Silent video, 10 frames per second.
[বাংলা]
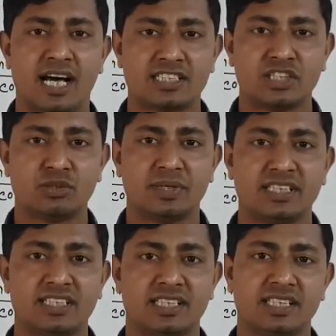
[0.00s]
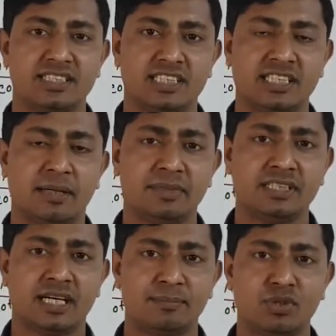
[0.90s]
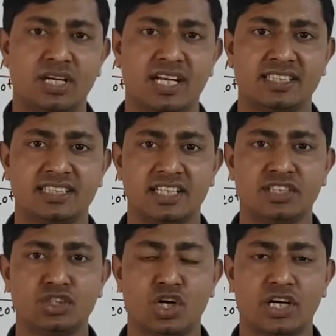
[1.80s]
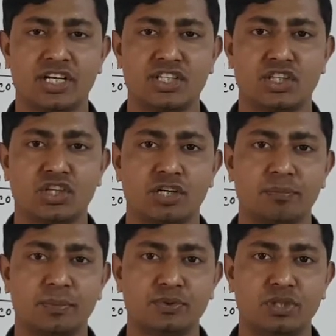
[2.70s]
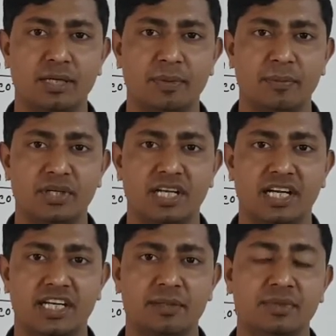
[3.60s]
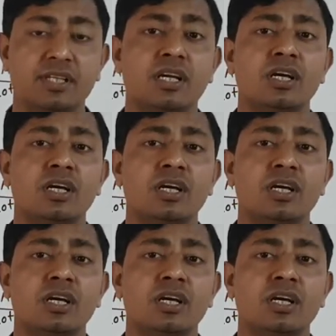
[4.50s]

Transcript: আজকে তোমাদের সাথে আছি আমি আব্দুল খালেক জাহিদ সহকারী শিক্ষক মফিজুল্লাহ মেমোরিয়াল একাডেমি